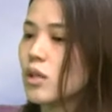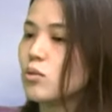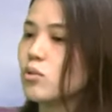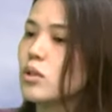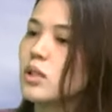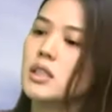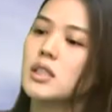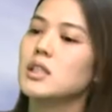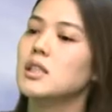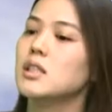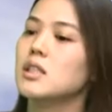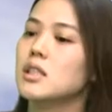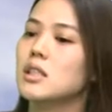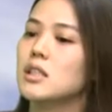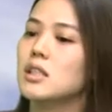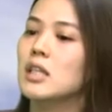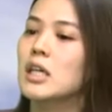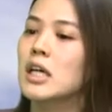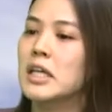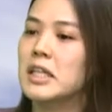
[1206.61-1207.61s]
对，所以其
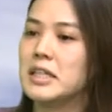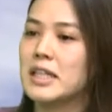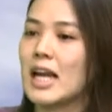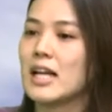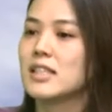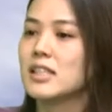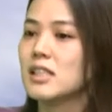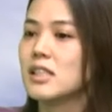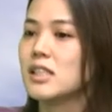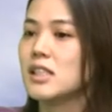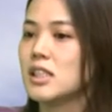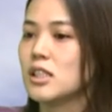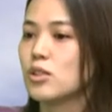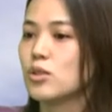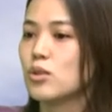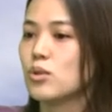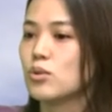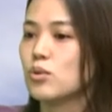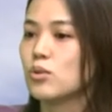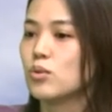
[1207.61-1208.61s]
实男生的
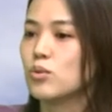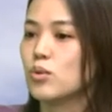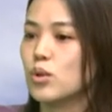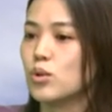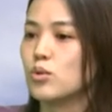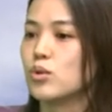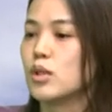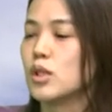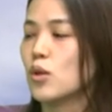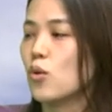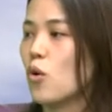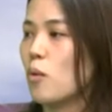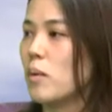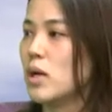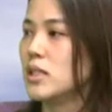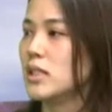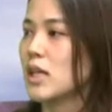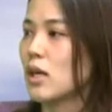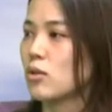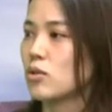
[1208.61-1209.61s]
接受度，我觉得我
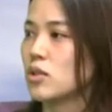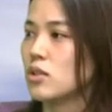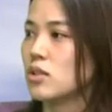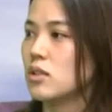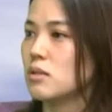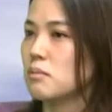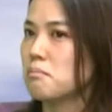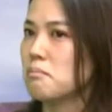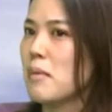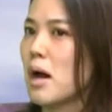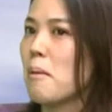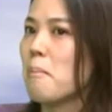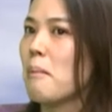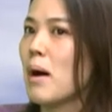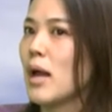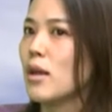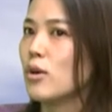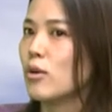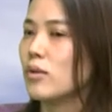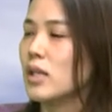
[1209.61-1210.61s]
们教室慢
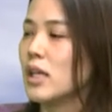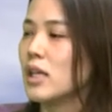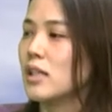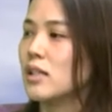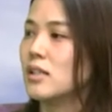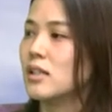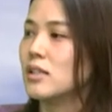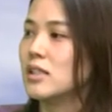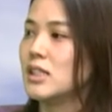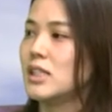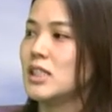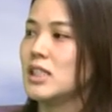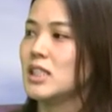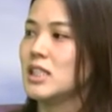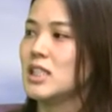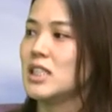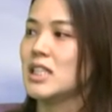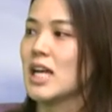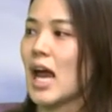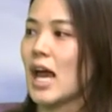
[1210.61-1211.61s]
慢有那个
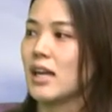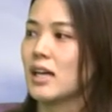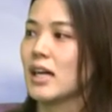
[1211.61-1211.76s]
新起